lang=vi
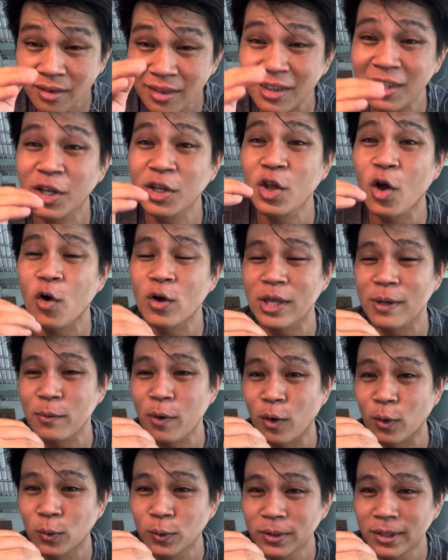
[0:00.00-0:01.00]
nó không con chim
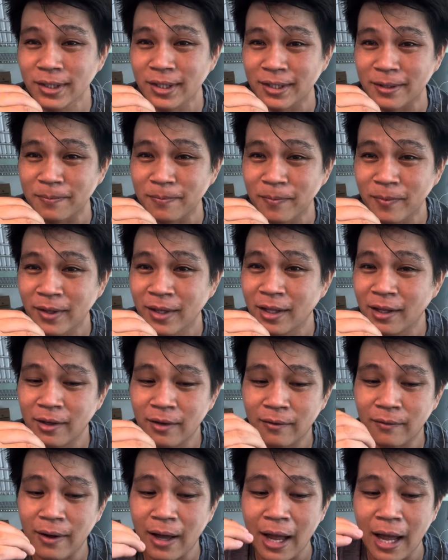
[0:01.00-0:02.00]
con uống nước được
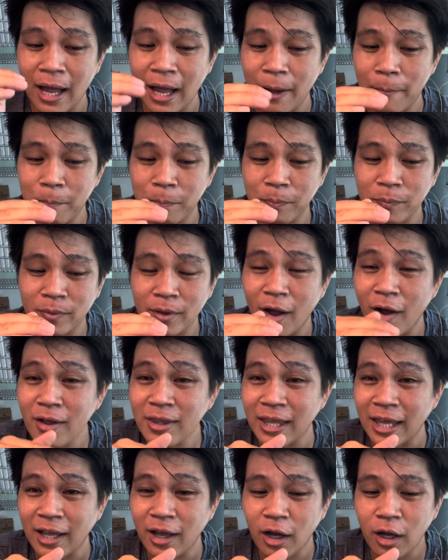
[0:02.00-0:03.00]
và nó
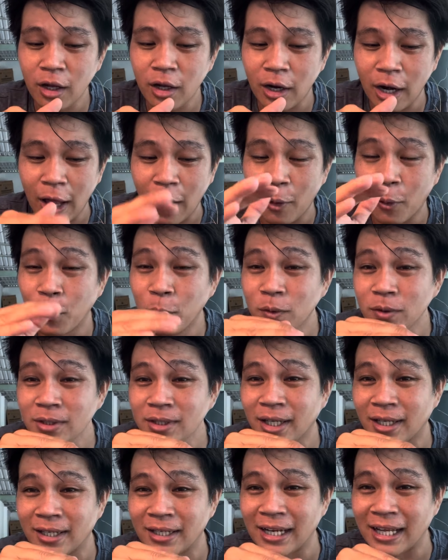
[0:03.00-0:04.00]
chỉ có là uống
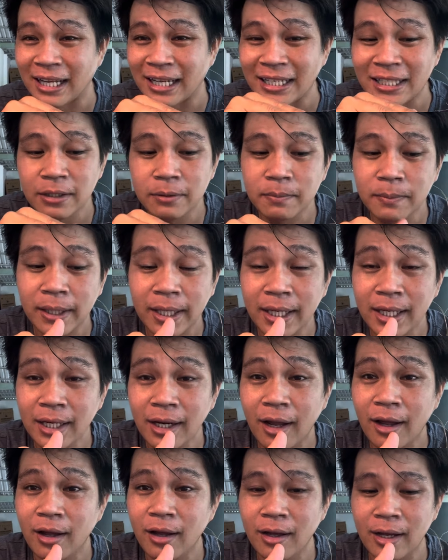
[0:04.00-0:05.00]
từ là nước miếng
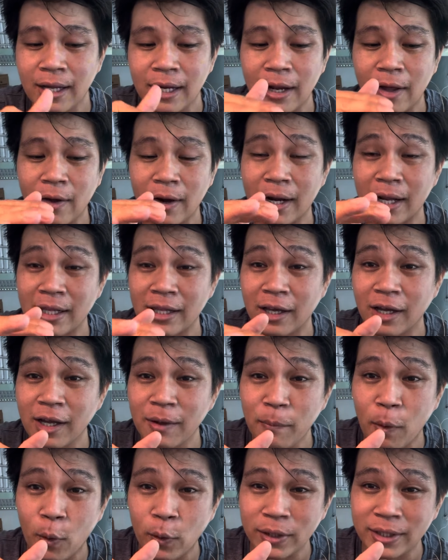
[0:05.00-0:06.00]
nó hay là, là những cái
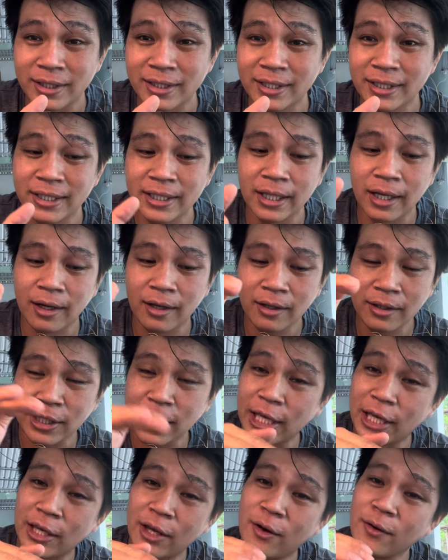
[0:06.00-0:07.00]
mồi tươi nó
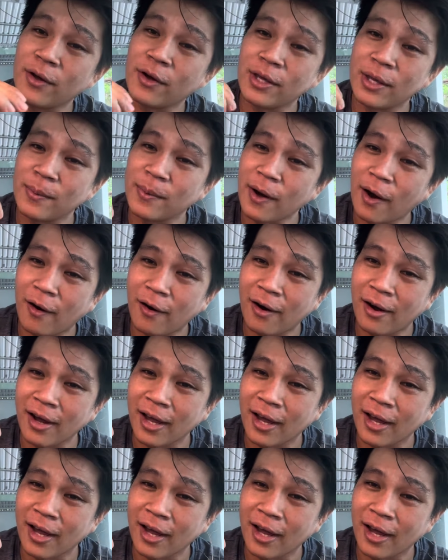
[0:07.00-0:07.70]
truyền vô cho chim con thôi